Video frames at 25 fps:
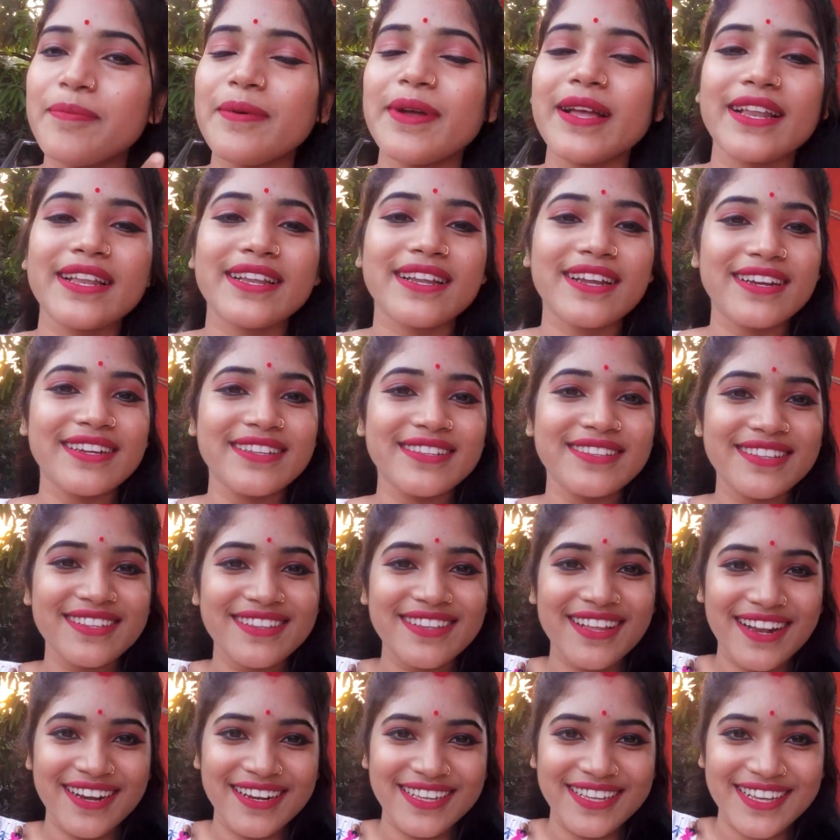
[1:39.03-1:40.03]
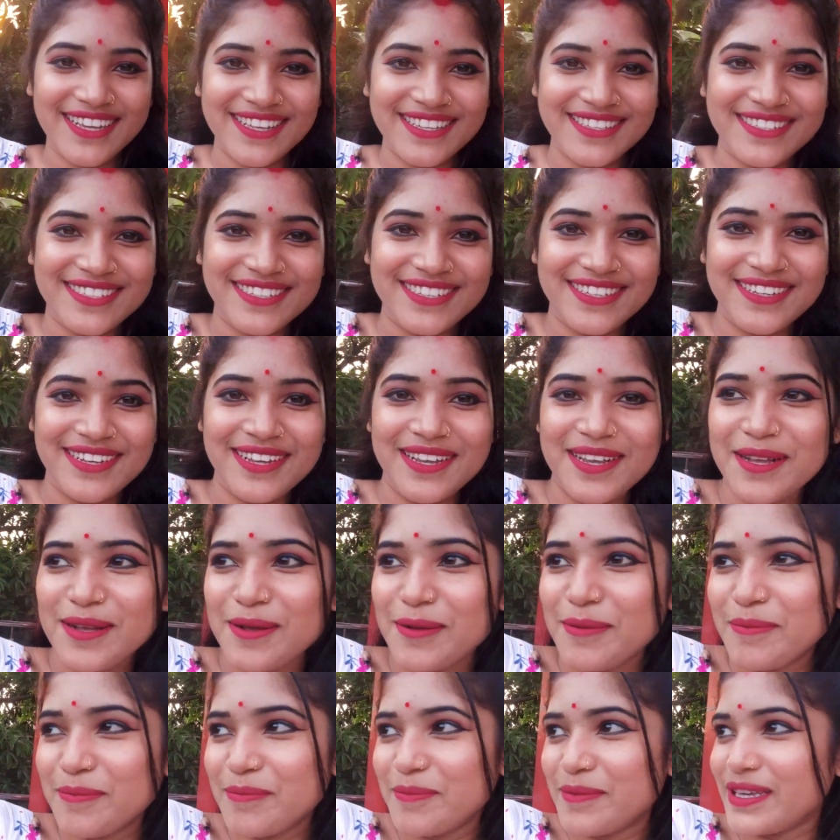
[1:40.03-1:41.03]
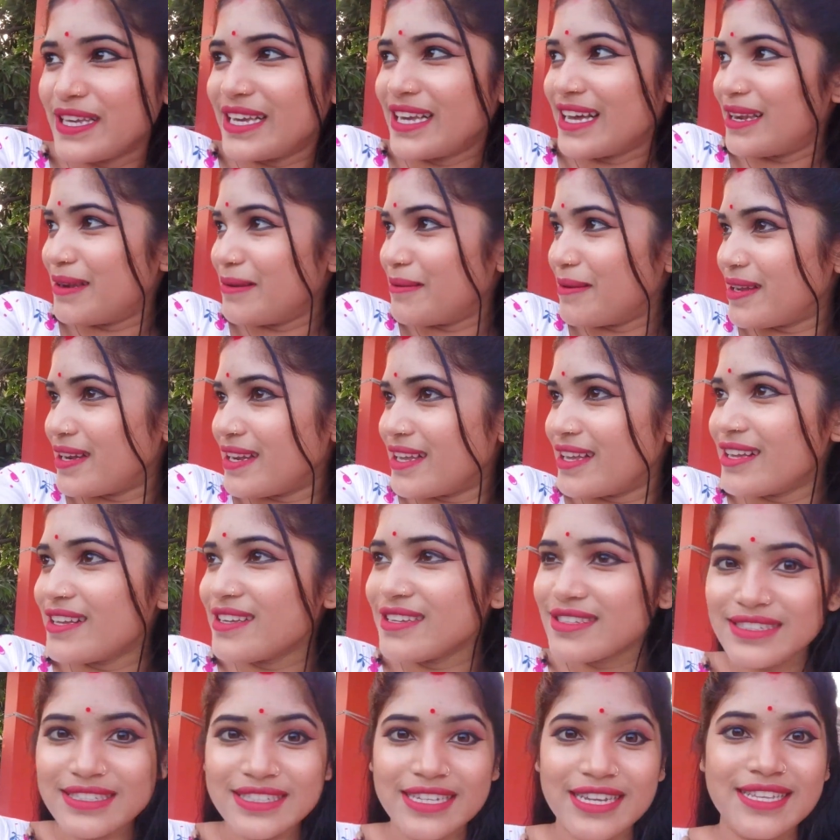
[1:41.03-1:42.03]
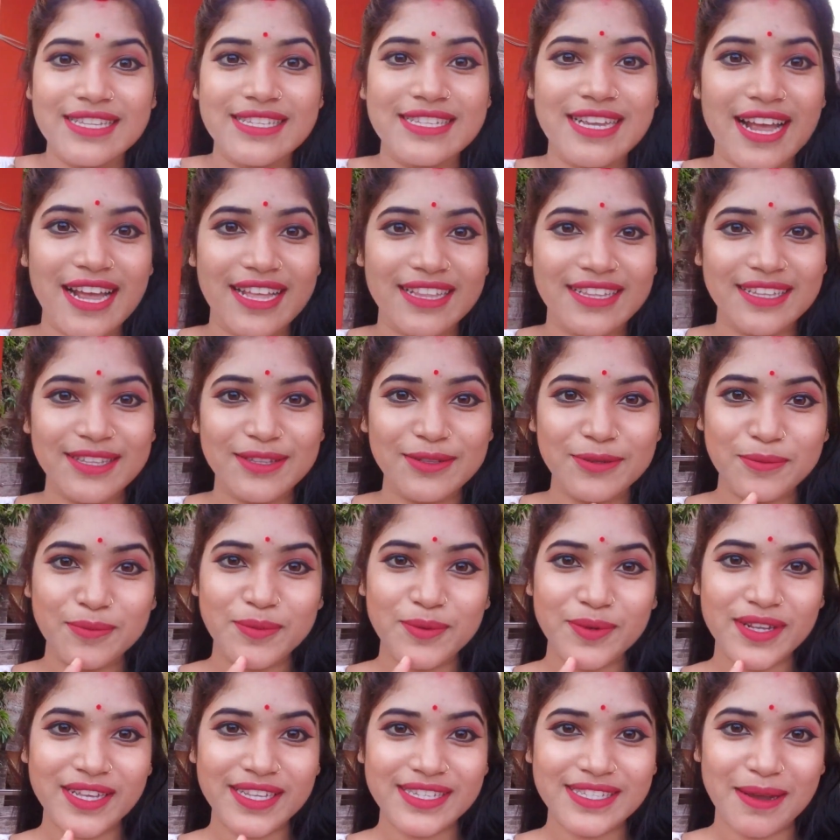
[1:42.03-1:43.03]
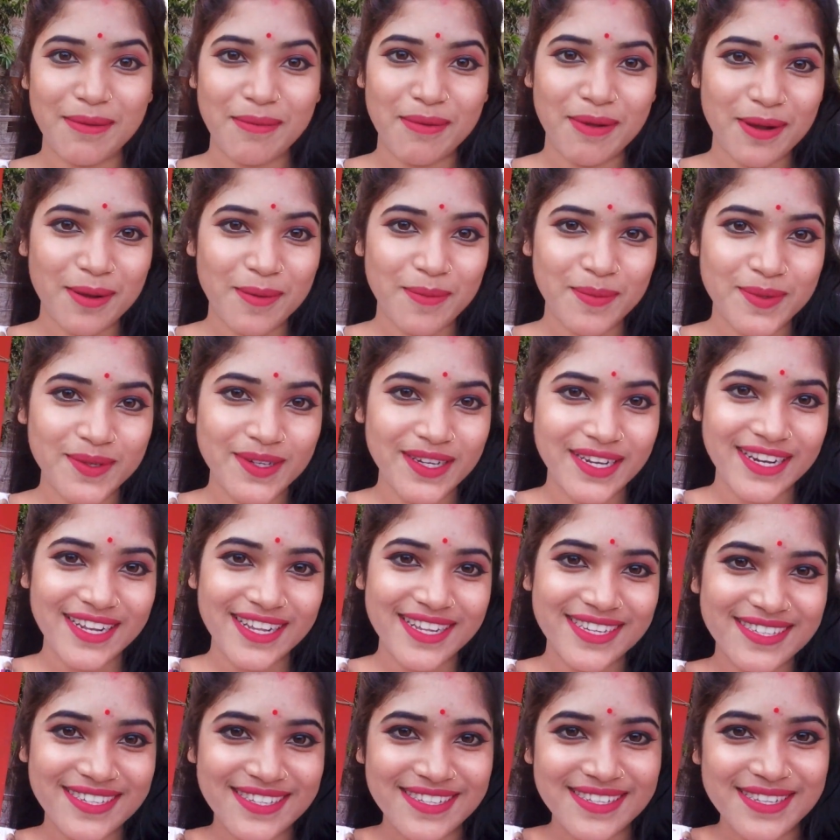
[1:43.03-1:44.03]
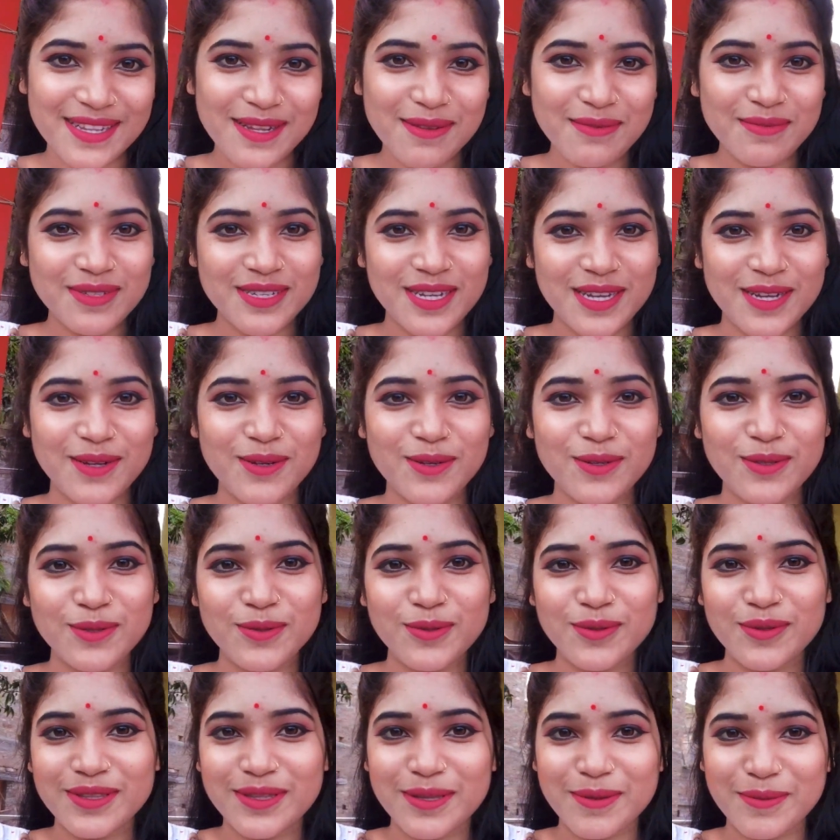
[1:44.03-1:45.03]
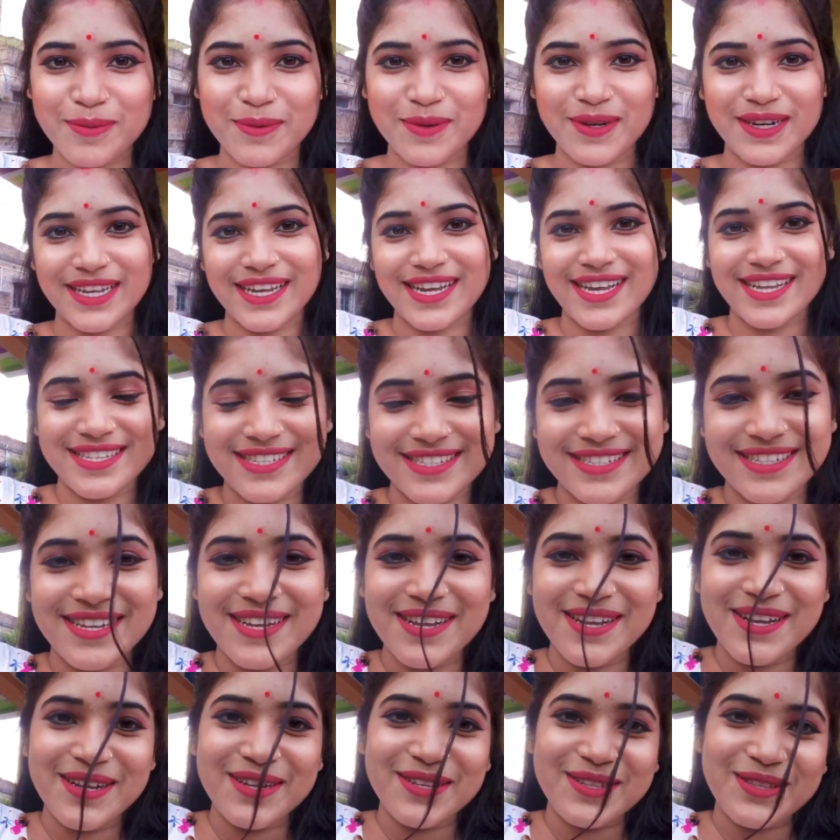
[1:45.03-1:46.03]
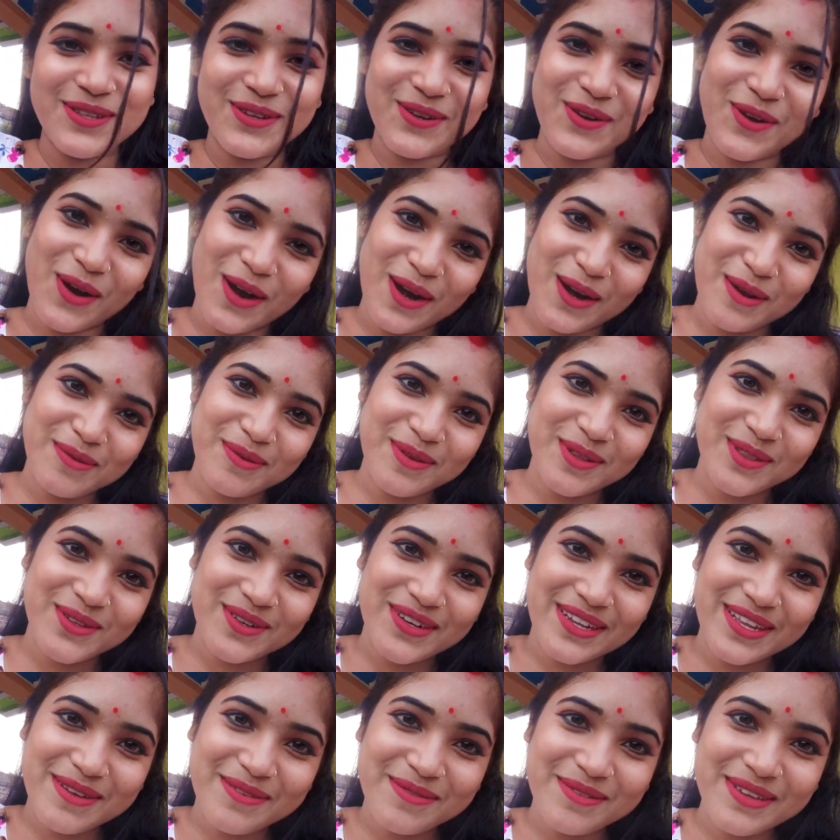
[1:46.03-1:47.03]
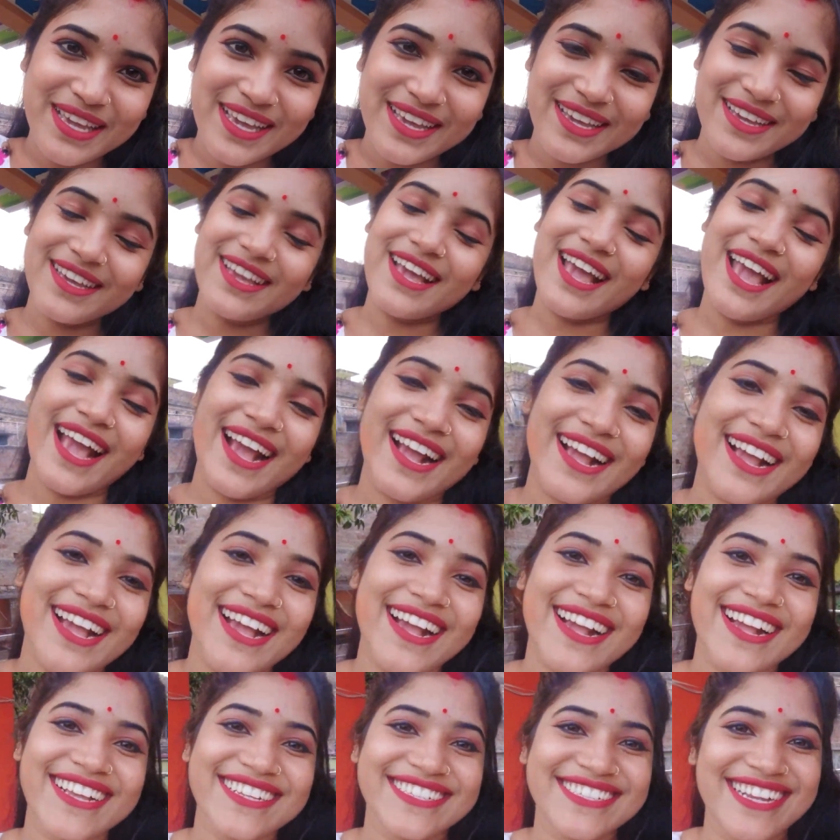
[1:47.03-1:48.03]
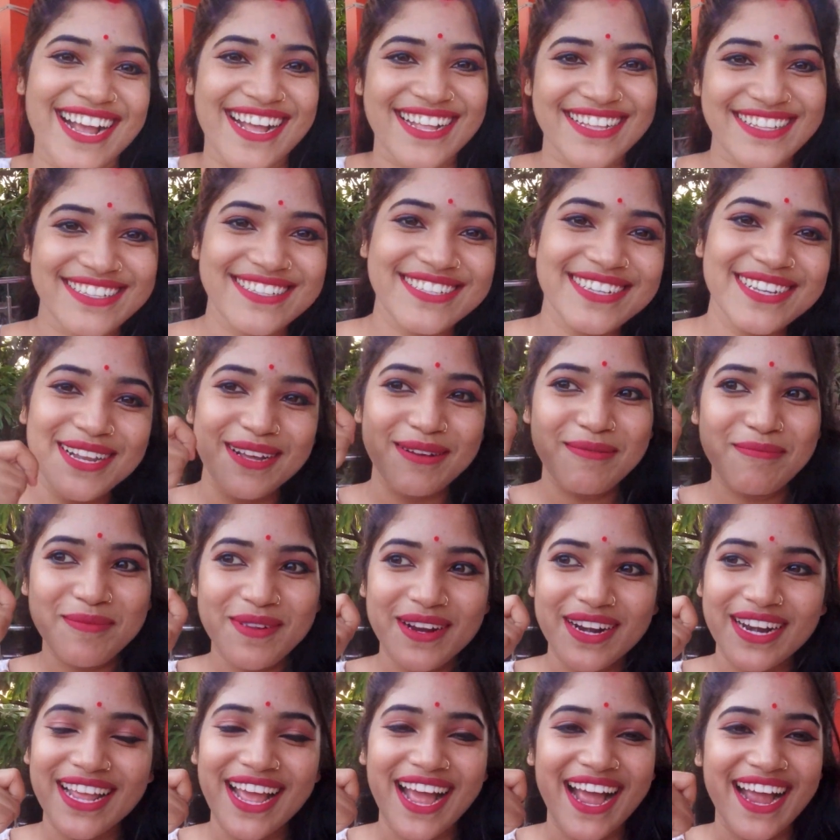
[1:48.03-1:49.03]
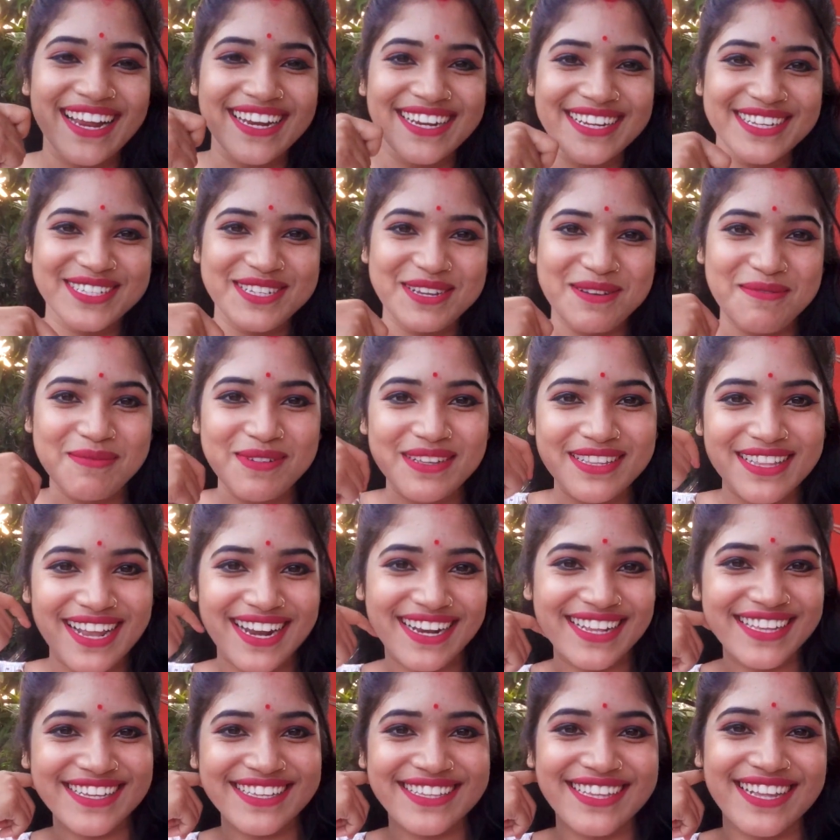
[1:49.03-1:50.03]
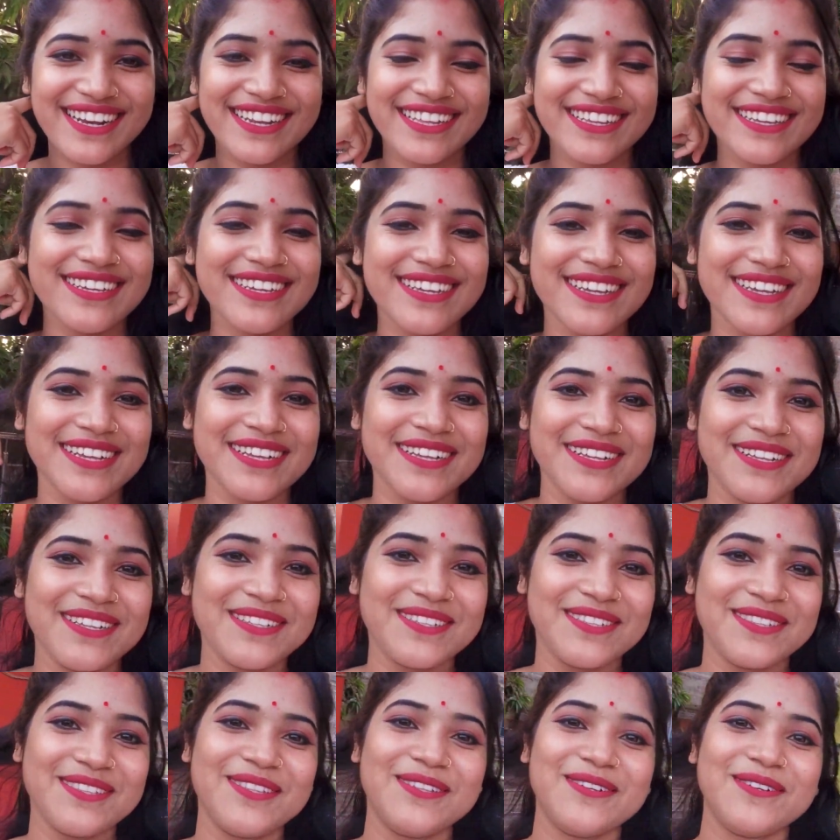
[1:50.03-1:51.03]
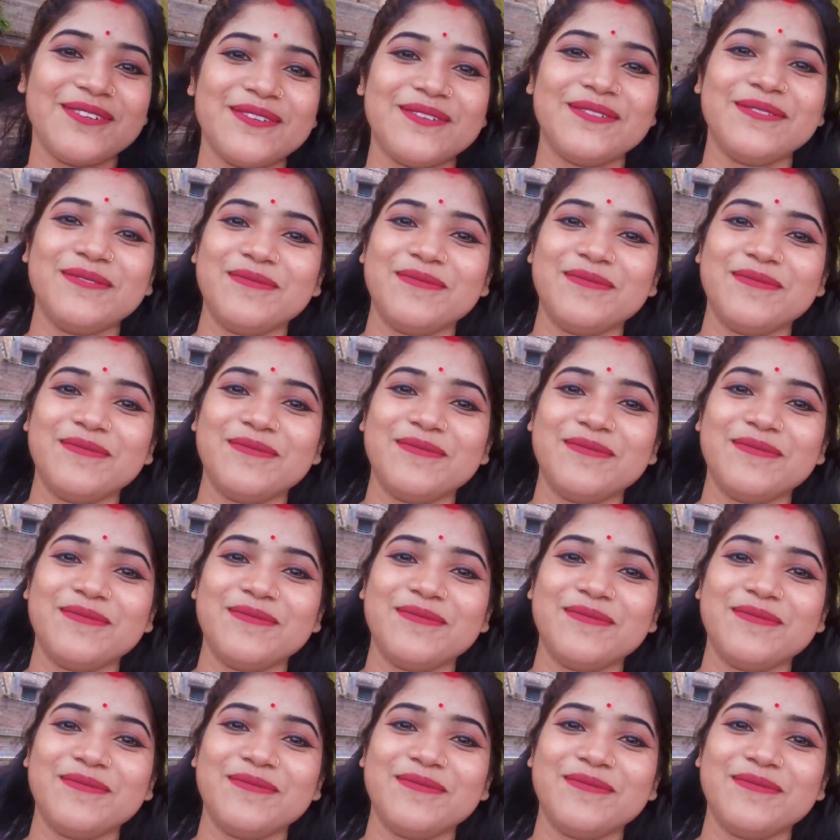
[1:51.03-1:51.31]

ব্যালকানিতে দাঁড়িয়ে আছি বিকালবেলা সেই ছাদে দুপুরে জামা কাপড় নেড়ে এসেছিলাম সেইগুলো তুলতে ভুলে গেছি তো ঘরের ভিতরে আমি একা একা সাজছিলাম মানে আয়নার সামনে দাঁড়িয়ে দাঁড়িয়ে তো